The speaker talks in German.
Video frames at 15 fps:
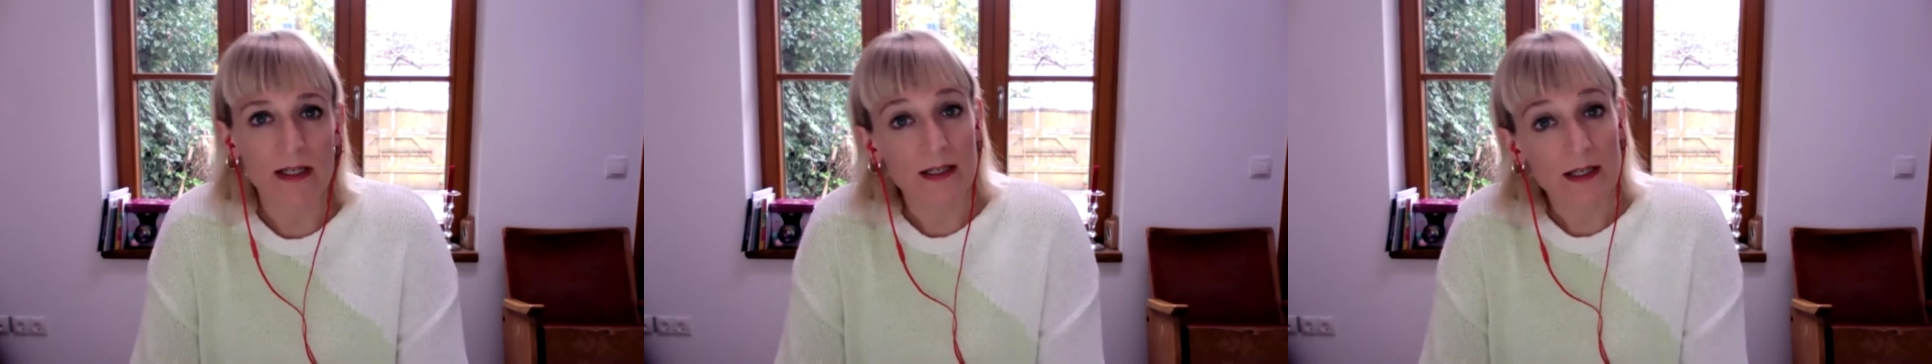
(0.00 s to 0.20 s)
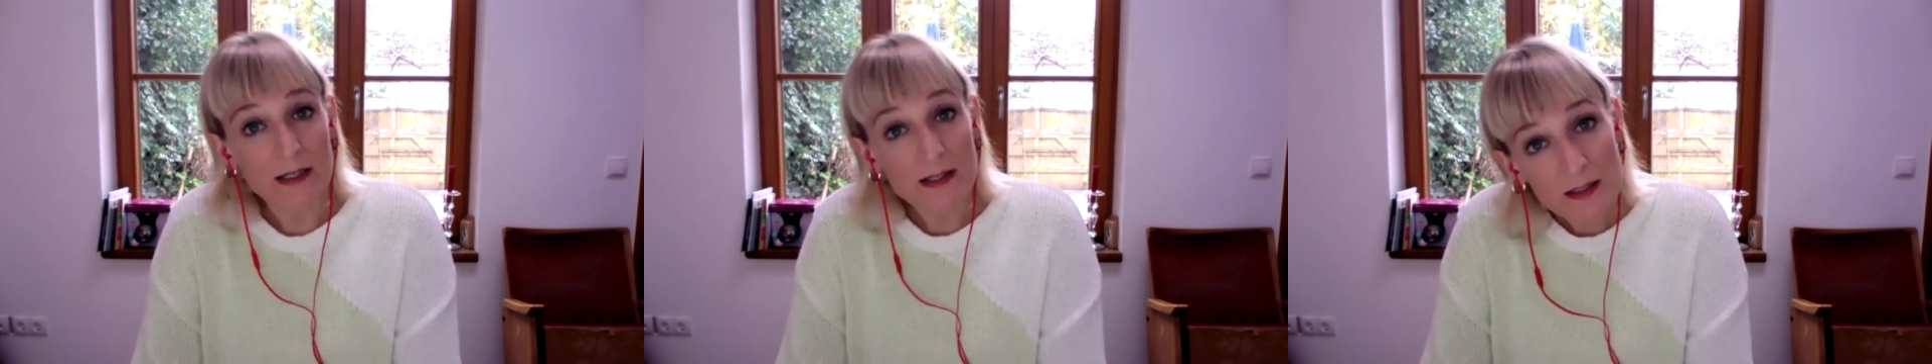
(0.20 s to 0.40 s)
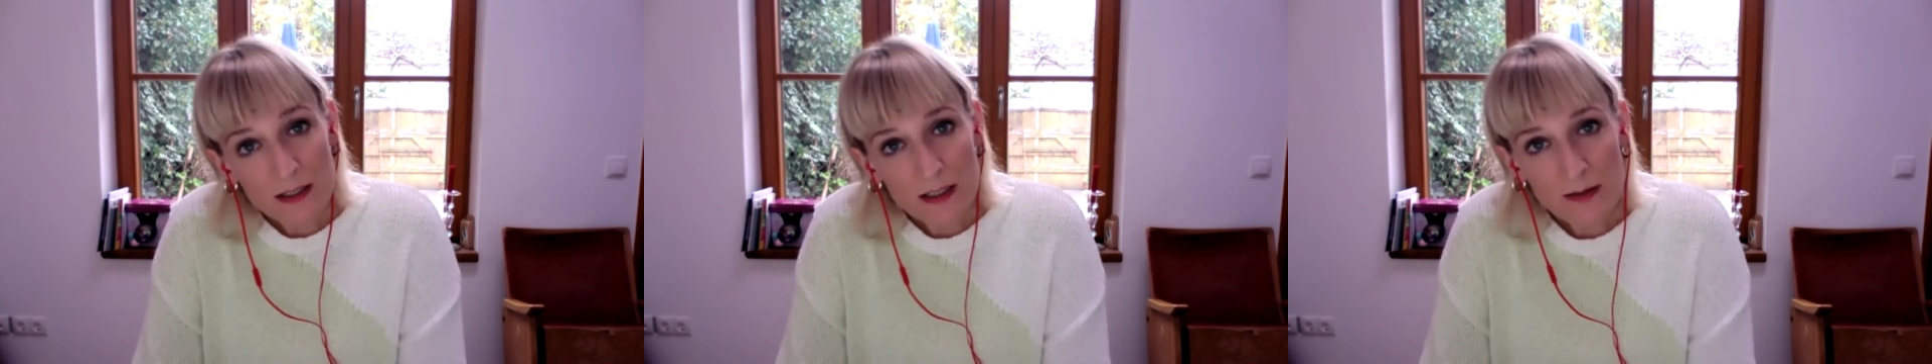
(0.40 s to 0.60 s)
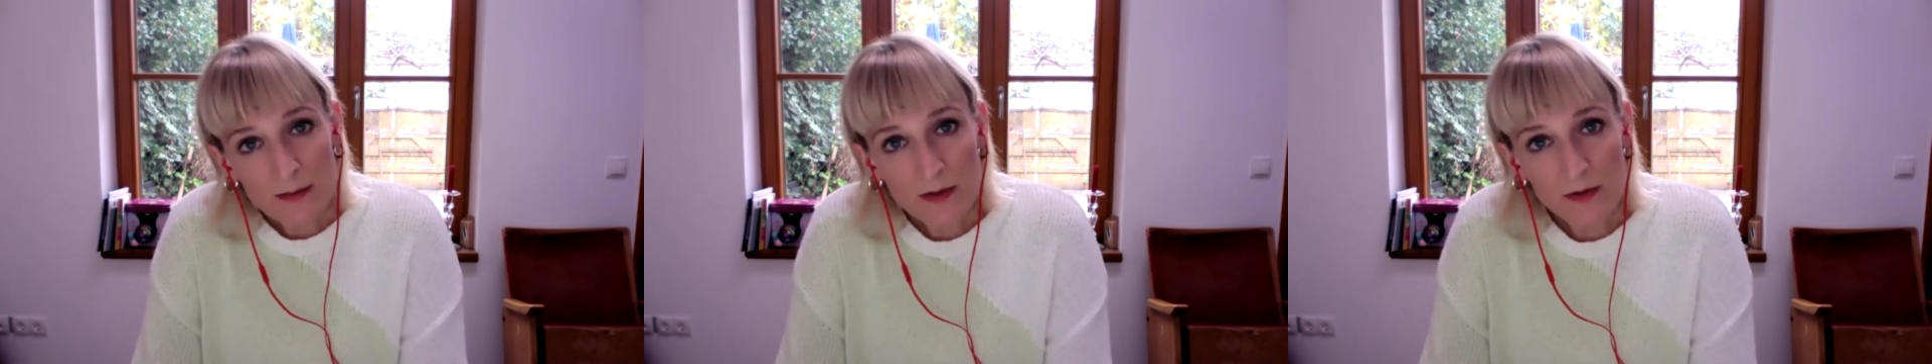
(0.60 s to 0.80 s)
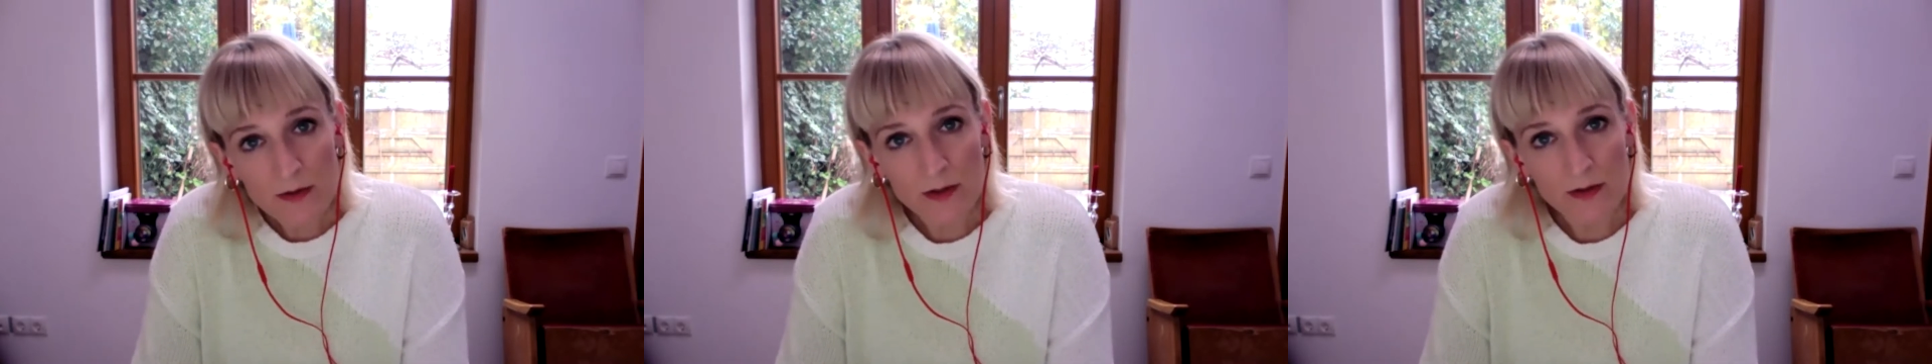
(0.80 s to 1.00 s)

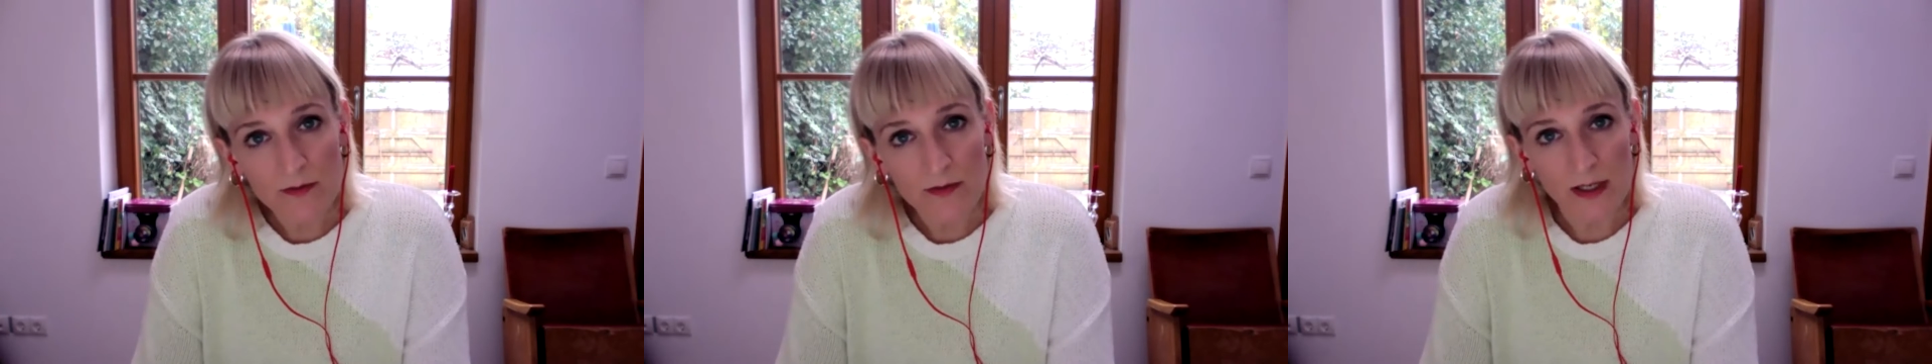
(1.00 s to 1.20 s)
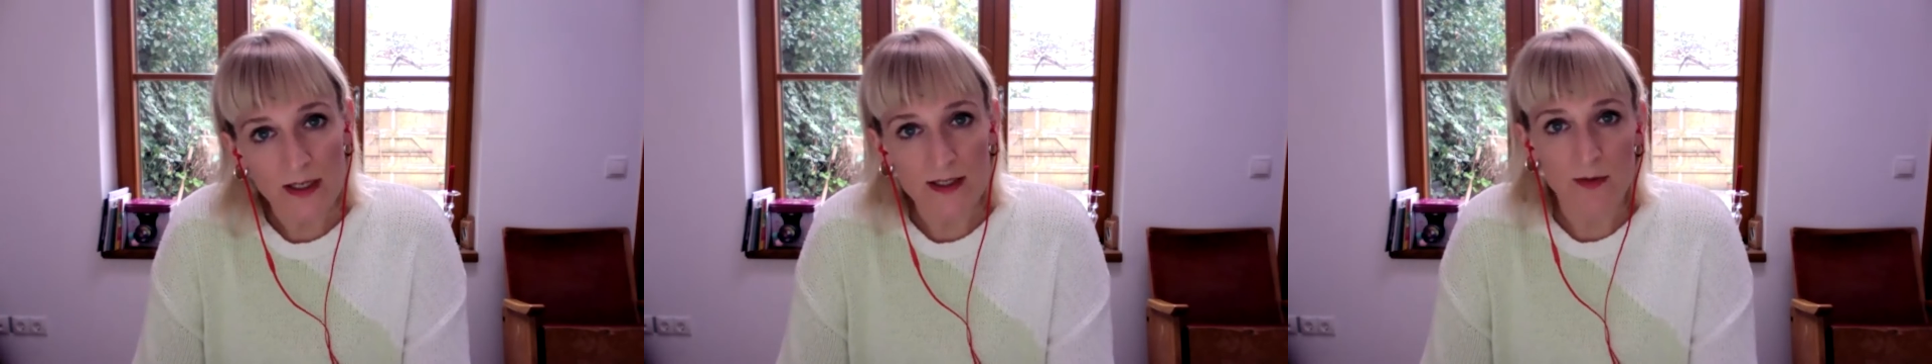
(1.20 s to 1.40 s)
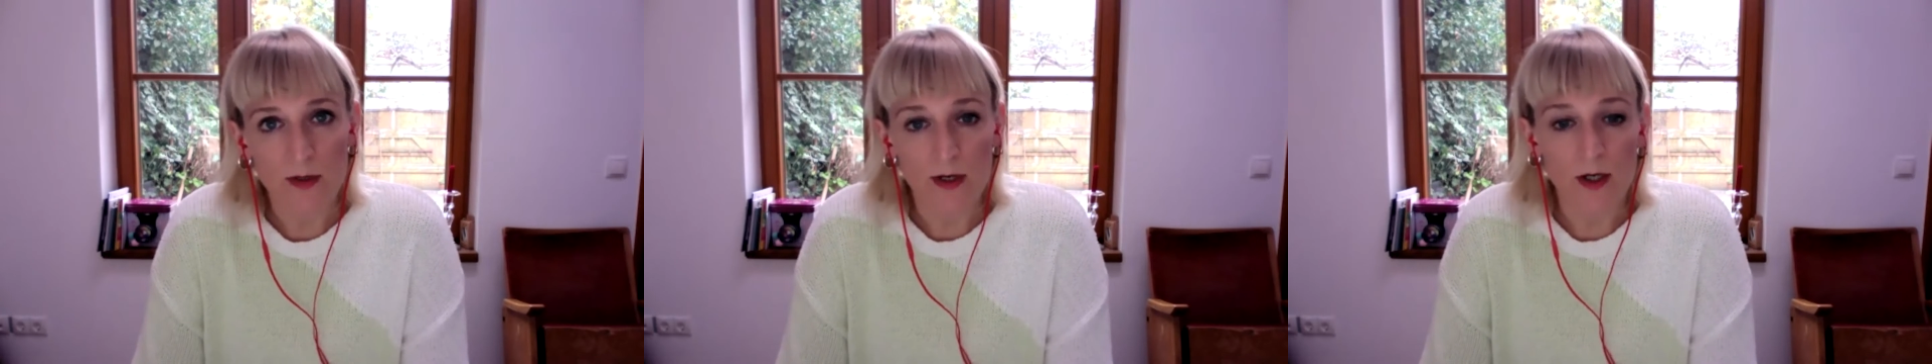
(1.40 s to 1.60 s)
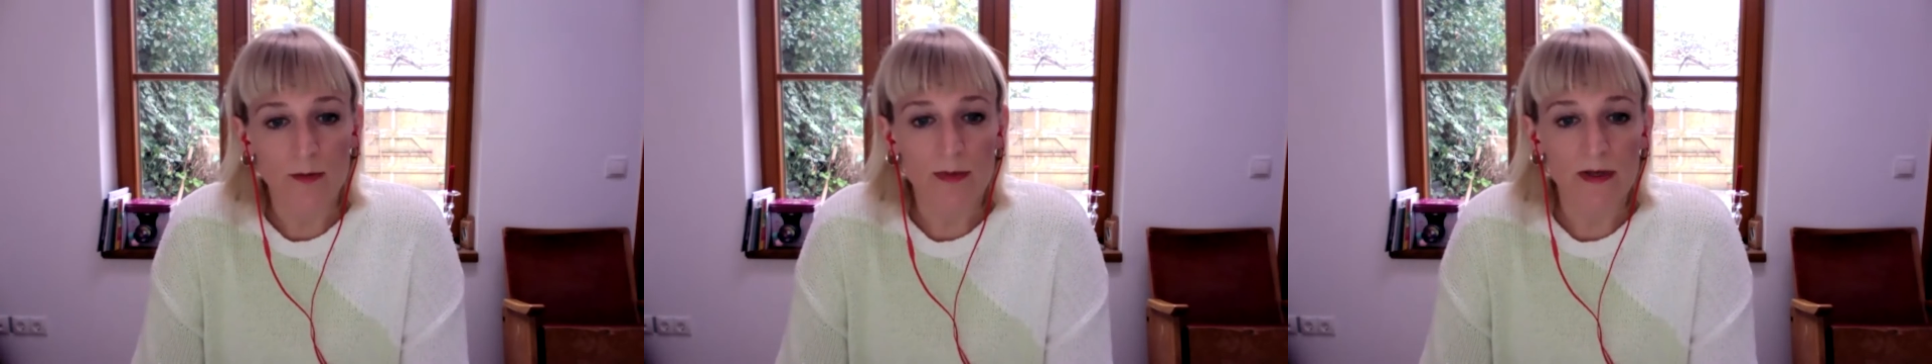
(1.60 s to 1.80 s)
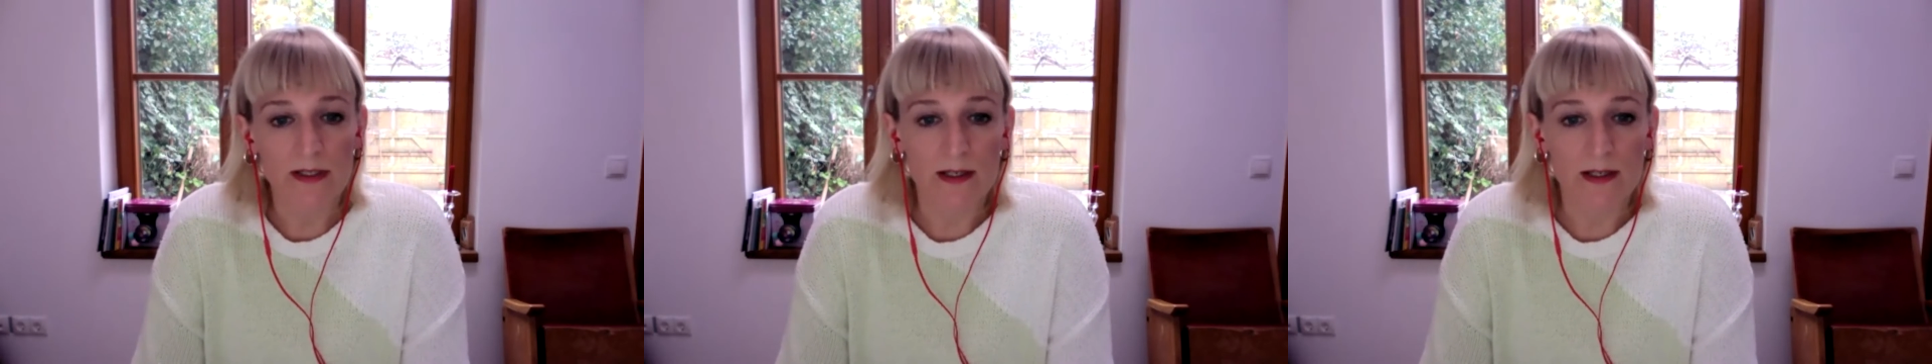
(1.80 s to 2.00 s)
Nächstenliebe und vielleicht sogar auch
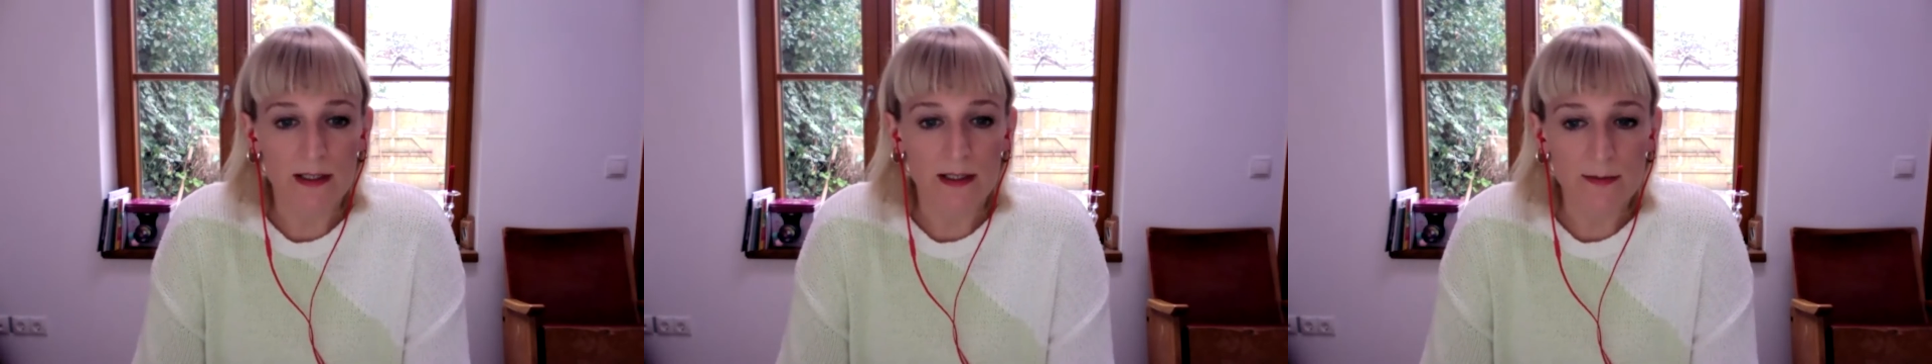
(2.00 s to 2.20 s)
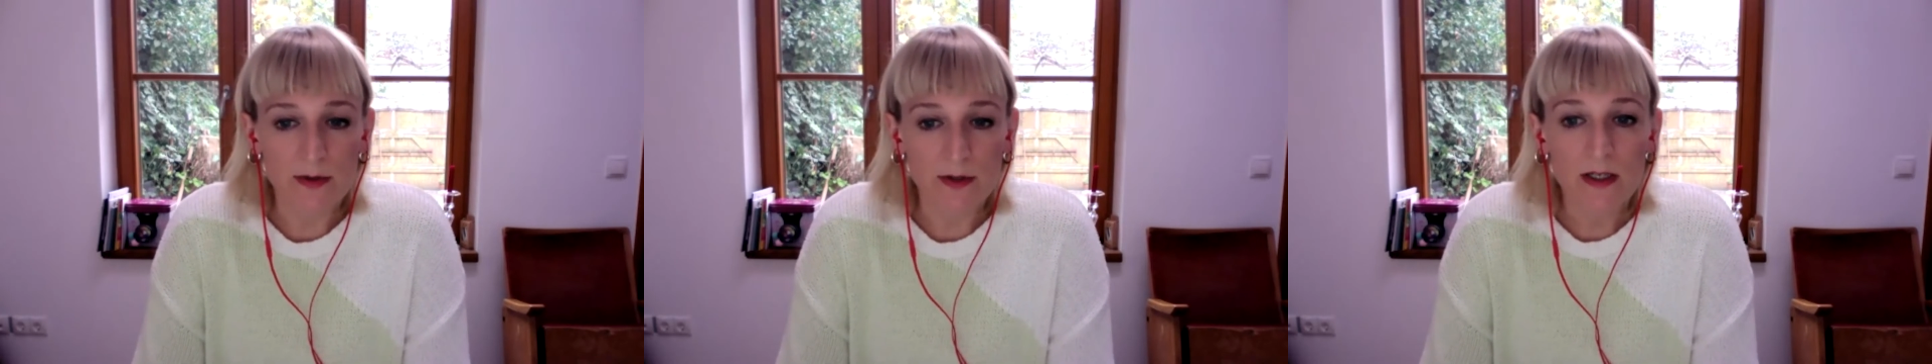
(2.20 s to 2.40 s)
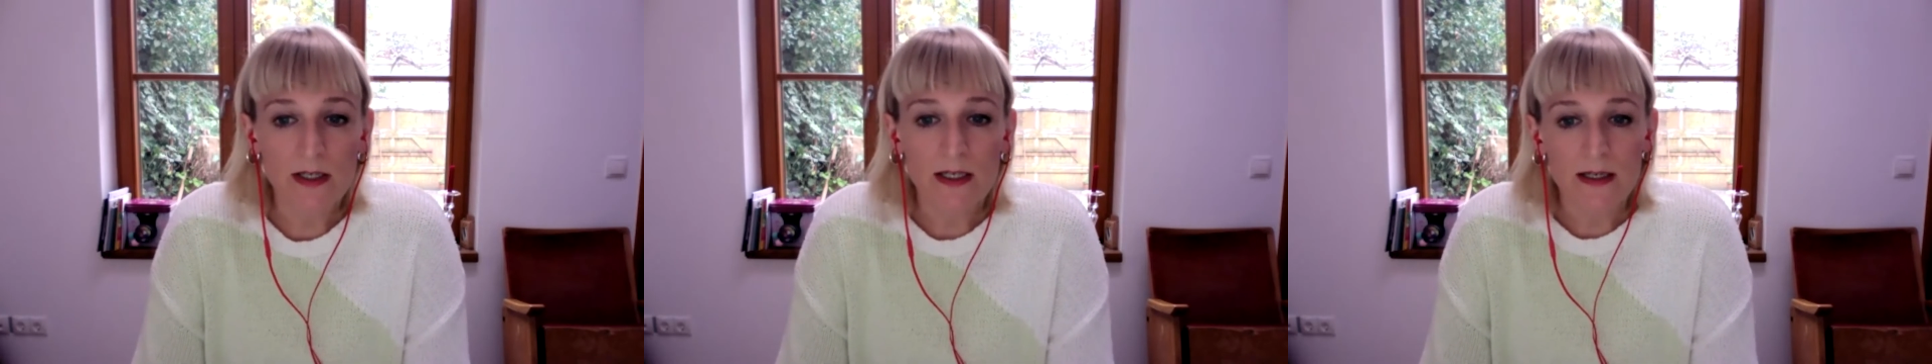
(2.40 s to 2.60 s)
bei der Liebe,